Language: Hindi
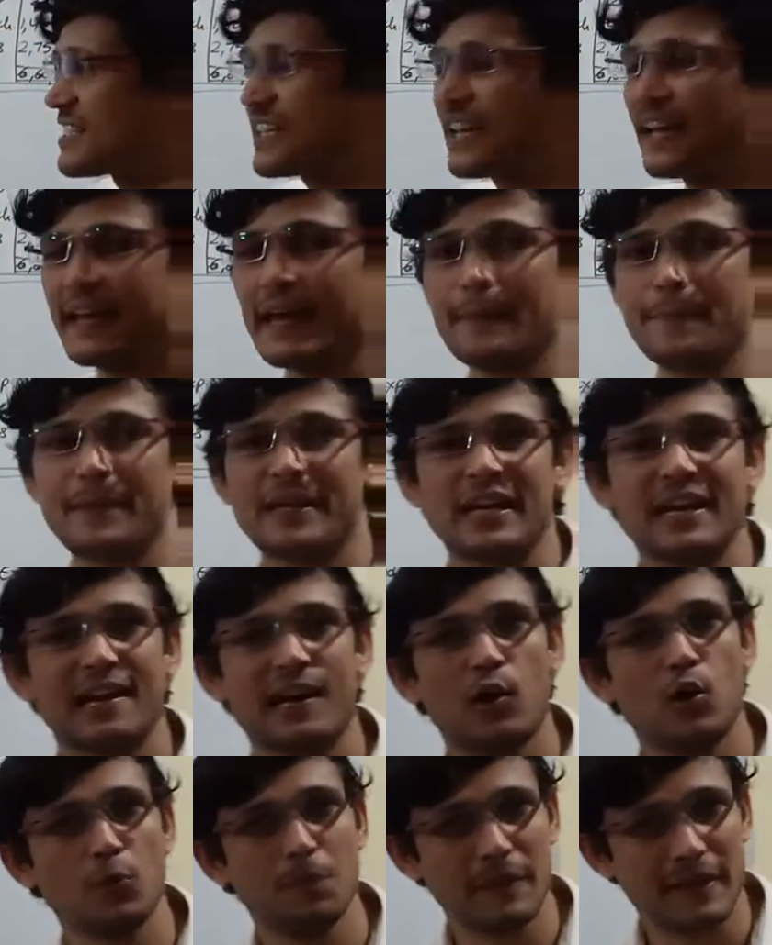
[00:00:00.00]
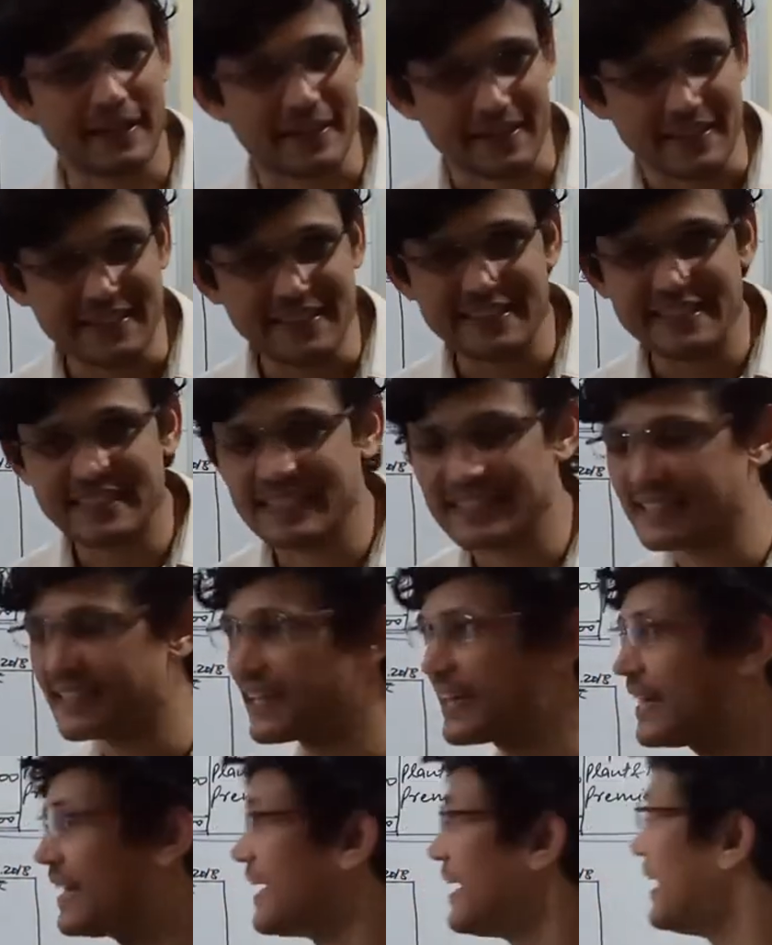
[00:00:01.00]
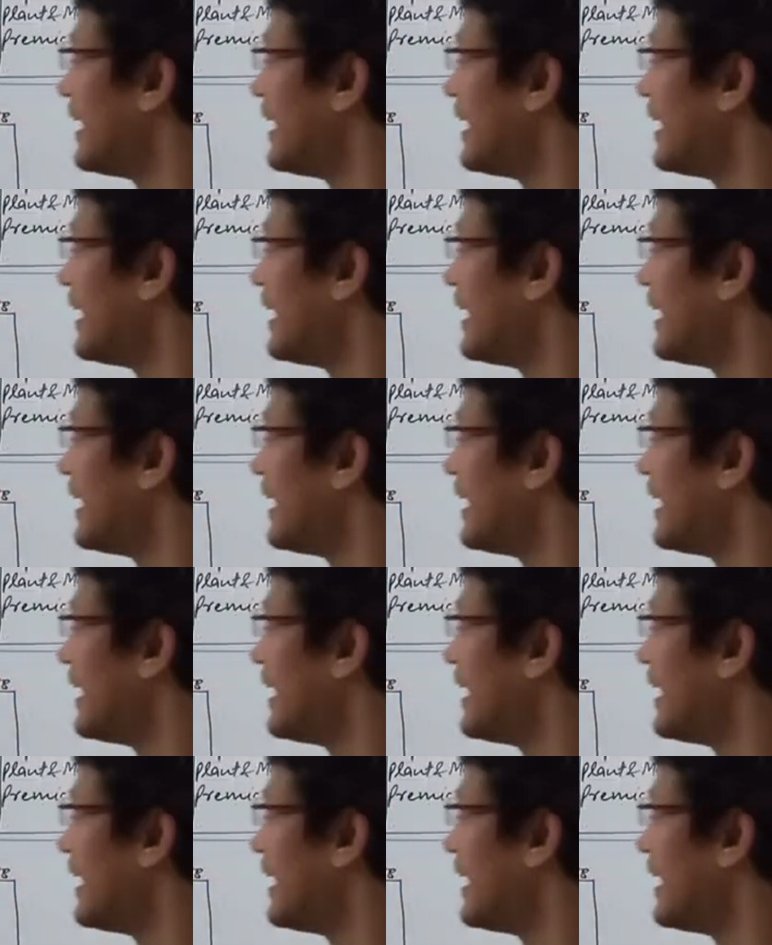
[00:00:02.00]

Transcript: के कैपिटल अकाउंट में क्रेडिट कर देंगे